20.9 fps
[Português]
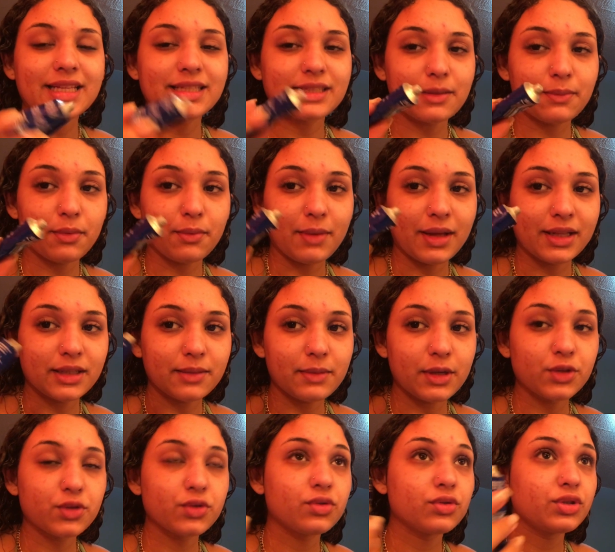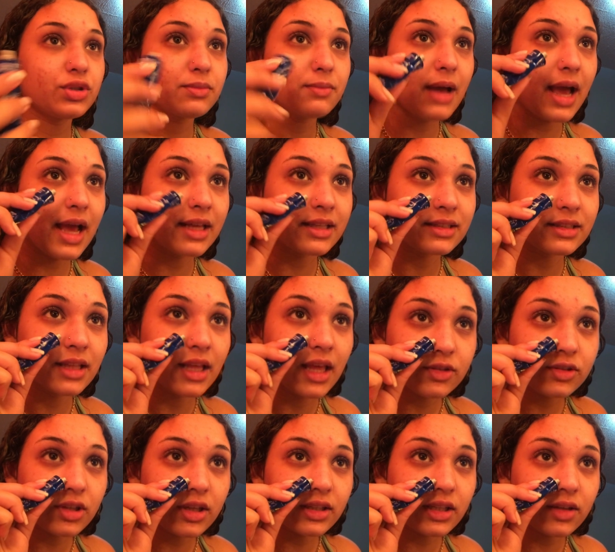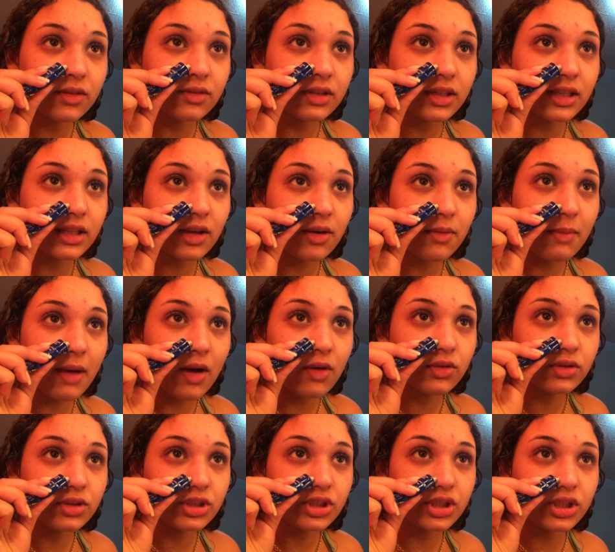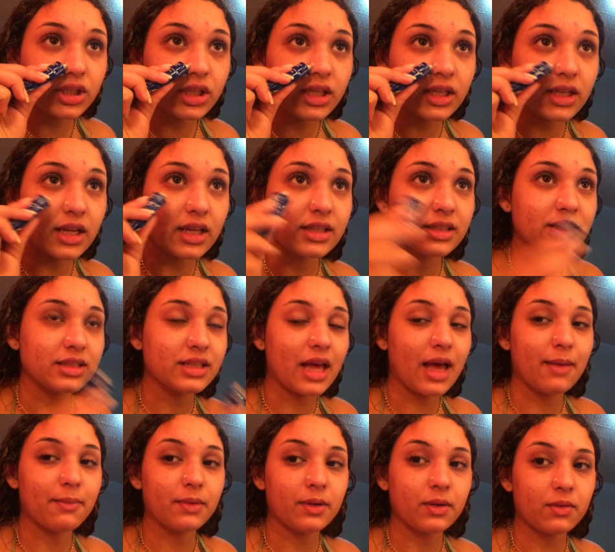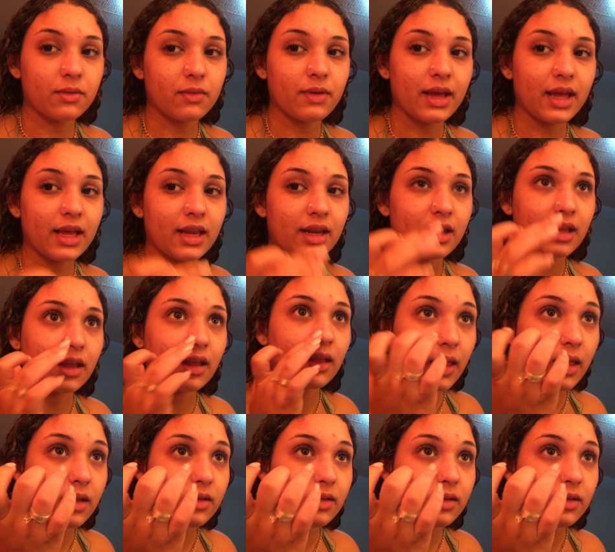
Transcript: Essa pomada me ajudou demais. Eu só tenho que ter uma rotina, sabe, com ela.